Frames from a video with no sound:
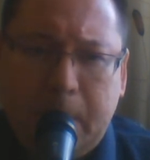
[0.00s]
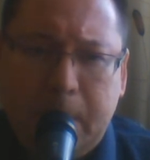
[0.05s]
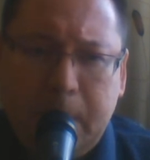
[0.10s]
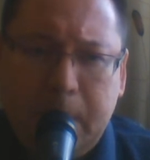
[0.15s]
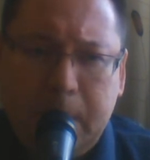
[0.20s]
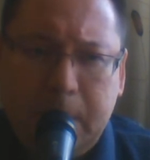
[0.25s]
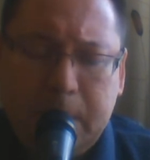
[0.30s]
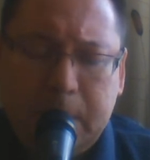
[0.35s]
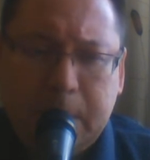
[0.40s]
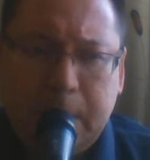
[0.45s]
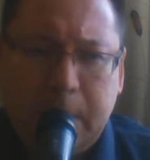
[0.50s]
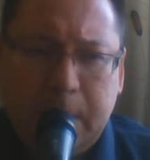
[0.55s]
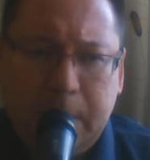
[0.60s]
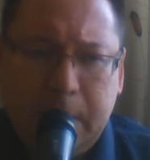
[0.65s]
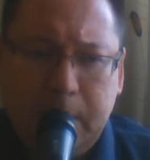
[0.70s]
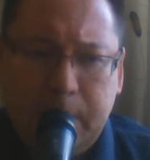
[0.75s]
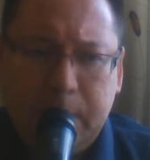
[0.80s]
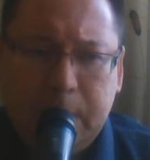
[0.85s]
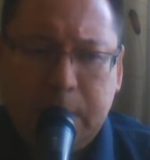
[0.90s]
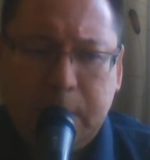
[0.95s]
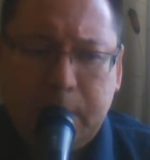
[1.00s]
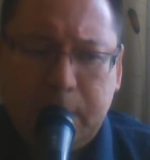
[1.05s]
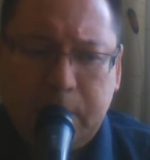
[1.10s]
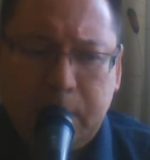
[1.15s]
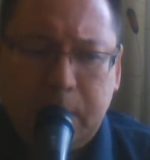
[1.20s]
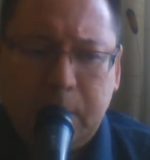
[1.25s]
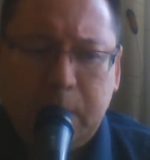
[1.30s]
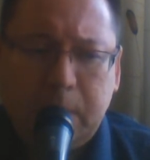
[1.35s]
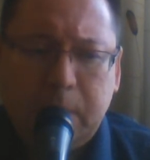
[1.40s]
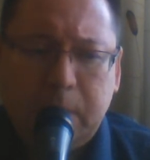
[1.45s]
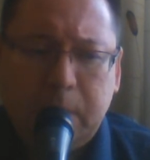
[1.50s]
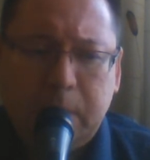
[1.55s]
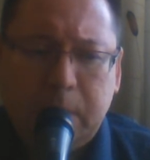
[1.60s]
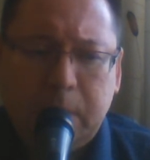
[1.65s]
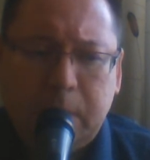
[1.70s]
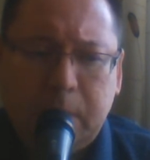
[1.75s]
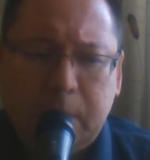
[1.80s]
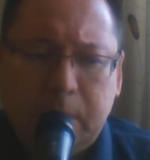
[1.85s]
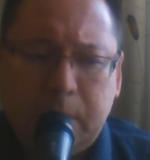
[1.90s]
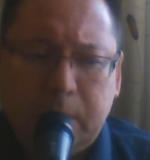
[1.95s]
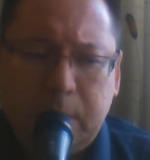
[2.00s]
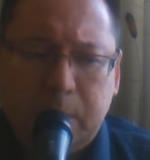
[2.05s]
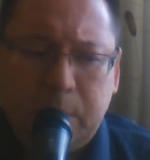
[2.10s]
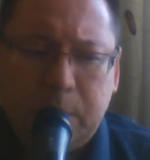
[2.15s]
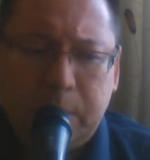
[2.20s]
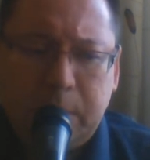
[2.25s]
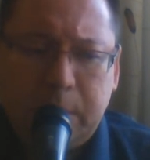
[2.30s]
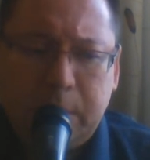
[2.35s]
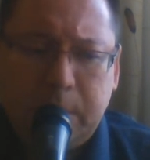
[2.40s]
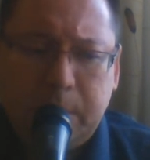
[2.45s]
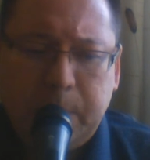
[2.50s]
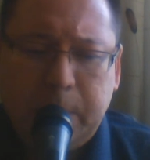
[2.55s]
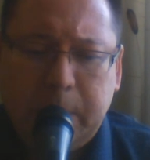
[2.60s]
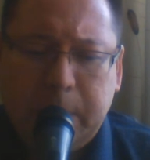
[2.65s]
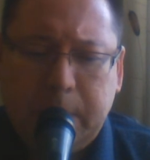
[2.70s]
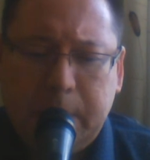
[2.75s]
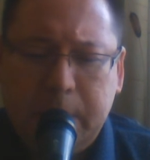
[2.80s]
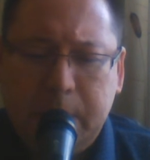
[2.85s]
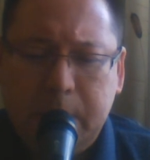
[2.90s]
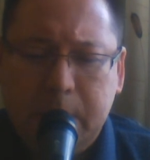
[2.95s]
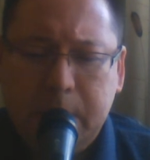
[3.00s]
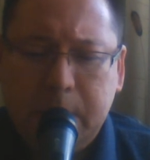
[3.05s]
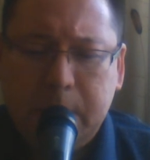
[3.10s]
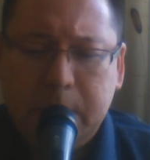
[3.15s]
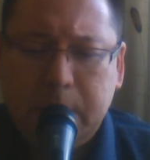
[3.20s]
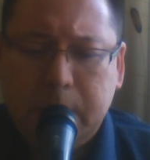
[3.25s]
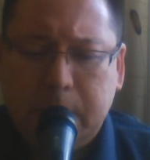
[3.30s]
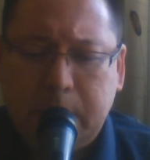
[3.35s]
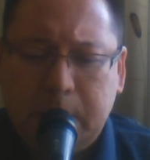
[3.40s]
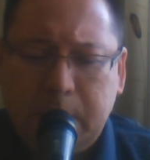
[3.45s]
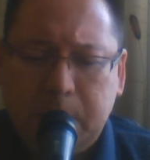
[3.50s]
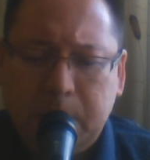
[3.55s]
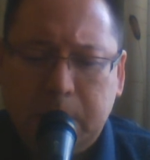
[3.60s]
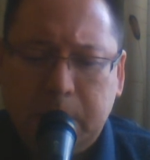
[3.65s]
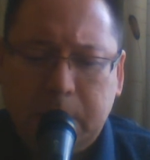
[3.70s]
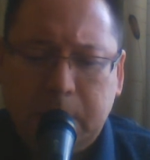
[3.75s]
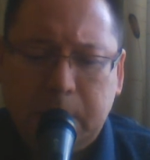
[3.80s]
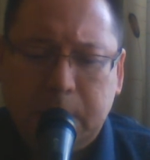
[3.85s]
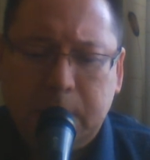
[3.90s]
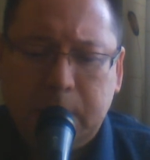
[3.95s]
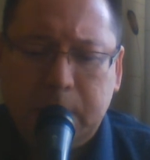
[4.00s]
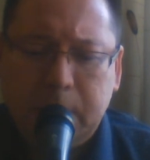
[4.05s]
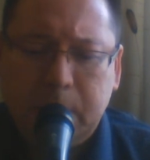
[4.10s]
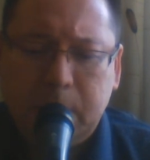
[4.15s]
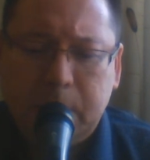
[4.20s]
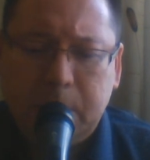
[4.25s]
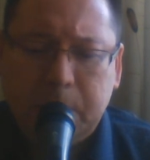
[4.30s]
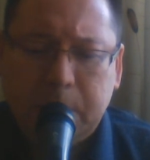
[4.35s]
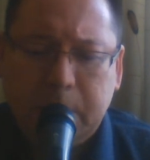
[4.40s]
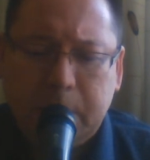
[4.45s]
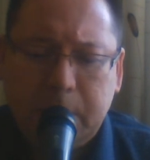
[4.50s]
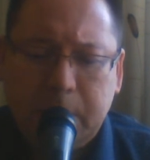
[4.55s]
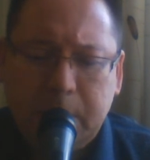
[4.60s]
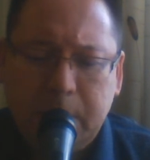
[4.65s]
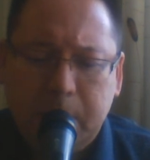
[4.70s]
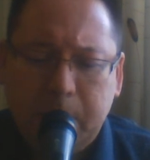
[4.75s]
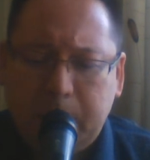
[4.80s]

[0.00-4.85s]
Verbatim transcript: И, скорее всего, вы будете приходить к каким-то когнитивным искажениям,